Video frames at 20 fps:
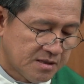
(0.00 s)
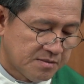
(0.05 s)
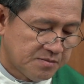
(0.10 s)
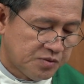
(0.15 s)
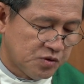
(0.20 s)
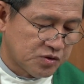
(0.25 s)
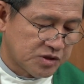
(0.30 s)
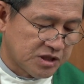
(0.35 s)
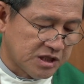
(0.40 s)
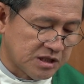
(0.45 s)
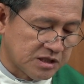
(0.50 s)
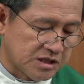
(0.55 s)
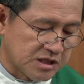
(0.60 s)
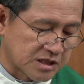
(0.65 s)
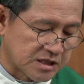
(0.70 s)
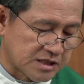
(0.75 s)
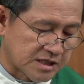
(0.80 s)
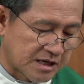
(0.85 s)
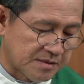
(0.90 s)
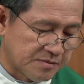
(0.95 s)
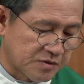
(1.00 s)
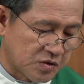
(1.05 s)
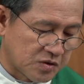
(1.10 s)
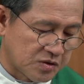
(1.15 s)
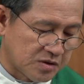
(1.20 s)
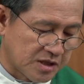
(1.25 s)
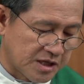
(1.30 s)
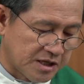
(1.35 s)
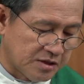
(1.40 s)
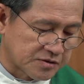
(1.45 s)
ผู้ที่เหยียดหยามคน
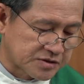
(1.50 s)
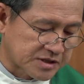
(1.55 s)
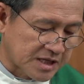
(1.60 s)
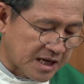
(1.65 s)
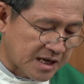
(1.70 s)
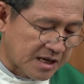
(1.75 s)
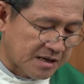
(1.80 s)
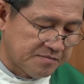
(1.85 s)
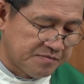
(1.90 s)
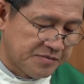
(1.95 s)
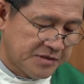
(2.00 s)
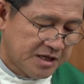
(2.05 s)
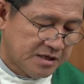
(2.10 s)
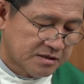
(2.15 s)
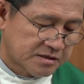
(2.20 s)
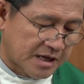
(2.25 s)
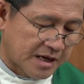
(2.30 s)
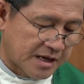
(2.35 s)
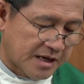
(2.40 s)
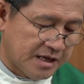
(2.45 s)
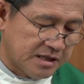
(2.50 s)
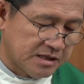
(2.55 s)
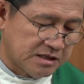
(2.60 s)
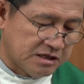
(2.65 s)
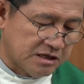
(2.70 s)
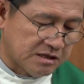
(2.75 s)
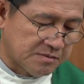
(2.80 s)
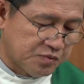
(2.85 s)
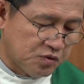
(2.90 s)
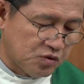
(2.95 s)
เลวทราม แต่ให้
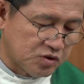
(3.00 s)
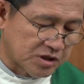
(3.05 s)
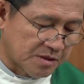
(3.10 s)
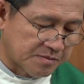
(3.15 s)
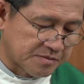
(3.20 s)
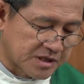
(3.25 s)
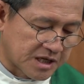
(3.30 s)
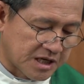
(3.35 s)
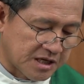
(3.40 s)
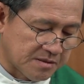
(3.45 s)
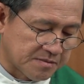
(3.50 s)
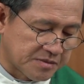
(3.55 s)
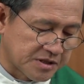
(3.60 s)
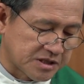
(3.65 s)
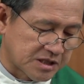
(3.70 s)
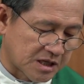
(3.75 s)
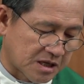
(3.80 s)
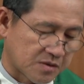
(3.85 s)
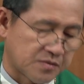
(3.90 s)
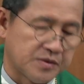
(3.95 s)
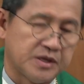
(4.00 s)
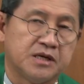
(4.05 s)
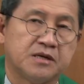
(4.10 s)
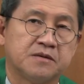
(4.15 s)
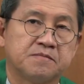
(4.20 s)
เกียรติผู้ยำเกรงพระยาเว